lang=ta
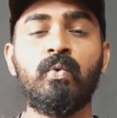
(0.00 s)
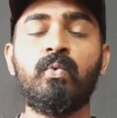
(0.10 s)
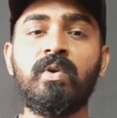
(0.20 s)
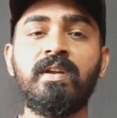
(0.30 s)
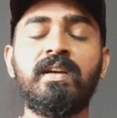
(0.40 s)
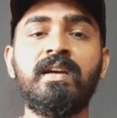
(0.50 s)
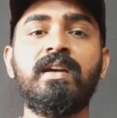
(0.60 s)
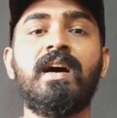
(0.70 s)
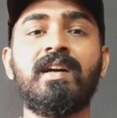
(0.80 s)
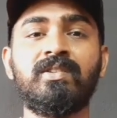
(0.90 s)
உங்களுக்கு
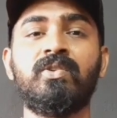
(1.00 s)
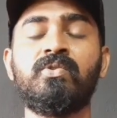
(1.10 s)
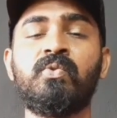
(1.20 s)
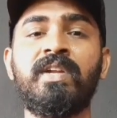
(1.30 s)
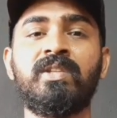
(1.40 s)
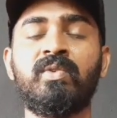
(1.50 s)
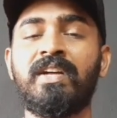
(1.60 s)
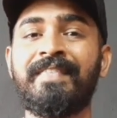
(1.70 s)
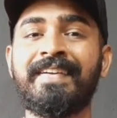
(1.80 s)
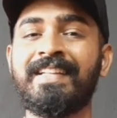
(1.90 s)
அந்த சூனியத்தோட
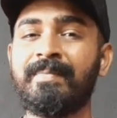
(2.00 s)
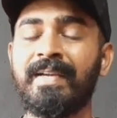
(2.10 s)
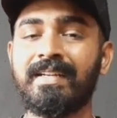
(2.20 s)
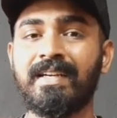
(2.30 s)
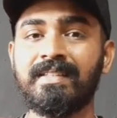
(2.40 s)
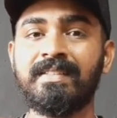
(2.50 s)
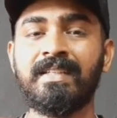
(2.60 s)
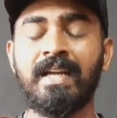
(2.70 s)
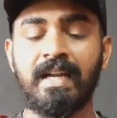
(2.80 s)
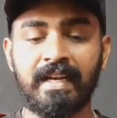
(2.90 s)
எஃபெக்ட் எதுவுமே இருக்காது
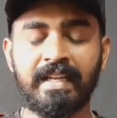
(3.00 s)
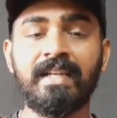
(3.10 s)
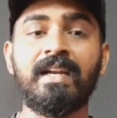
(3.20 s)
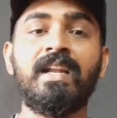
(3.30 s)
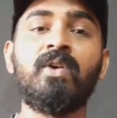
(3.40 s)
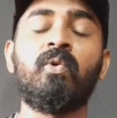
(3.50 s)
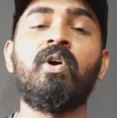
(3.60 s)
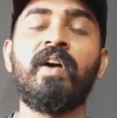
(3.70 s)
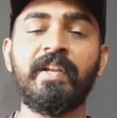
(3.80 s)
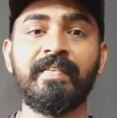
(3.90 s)
நீங்கள் நல்லா குரோ
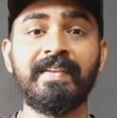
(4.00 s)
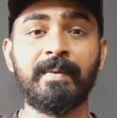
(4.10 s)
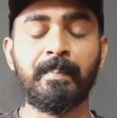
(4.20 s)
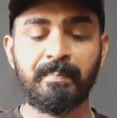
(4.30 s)
ஆகிடுவீங்க